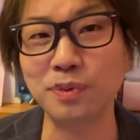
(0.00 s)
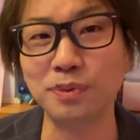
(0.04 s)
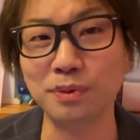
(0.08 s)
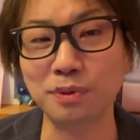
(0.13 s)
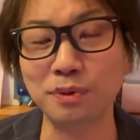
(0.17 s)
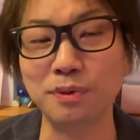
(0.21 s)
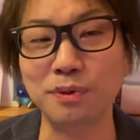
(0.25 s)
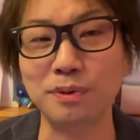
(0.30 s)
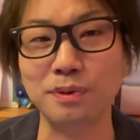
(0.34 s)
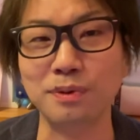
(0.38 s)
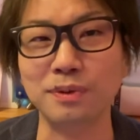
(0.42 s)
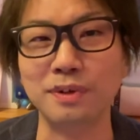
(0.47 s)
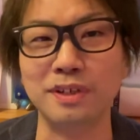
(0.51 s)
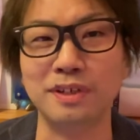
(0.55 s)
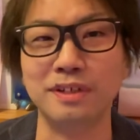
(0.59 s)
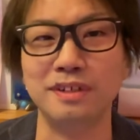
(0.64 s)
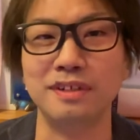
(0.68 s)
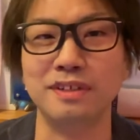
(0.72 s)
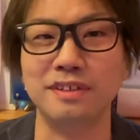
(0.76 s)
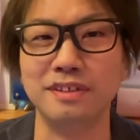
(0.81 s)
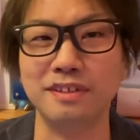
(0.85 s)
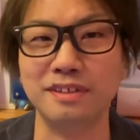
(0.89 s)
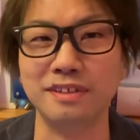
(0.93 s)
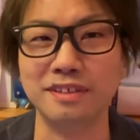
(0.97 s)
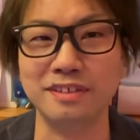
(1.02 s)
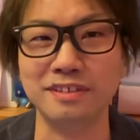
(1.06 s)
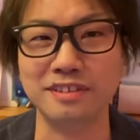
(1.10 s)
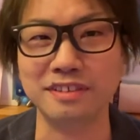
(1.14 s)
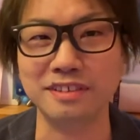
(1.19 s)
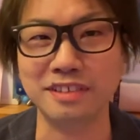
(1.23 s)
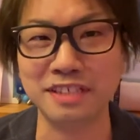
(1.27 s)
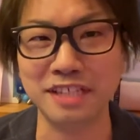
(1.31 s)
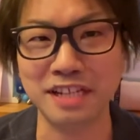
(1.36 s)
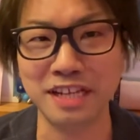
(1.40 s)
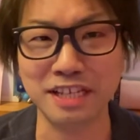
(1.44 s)
とあ
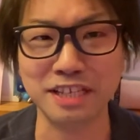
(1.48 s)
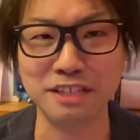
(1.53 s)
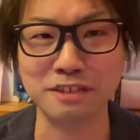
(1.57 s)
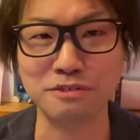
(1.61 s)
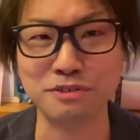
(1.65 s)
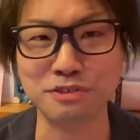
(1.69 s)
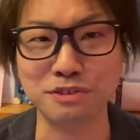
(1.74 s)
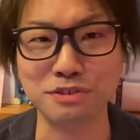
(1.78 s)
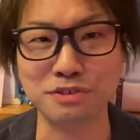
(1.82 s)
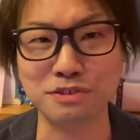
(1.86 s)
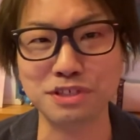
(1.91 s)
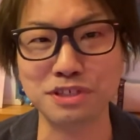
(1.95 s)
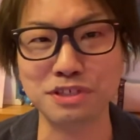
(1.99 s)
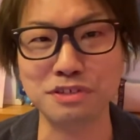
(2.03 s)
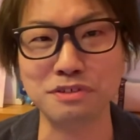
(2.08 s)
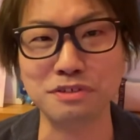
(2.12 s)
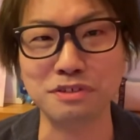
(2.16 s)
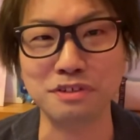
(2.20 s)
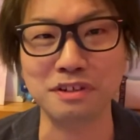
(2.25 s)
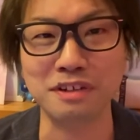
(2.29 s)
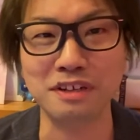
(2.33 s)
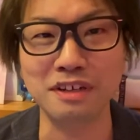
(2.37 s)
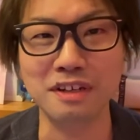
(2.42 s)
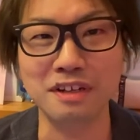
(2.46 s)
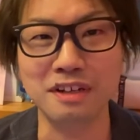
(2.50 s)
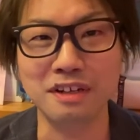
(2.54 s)
綺麗で美しく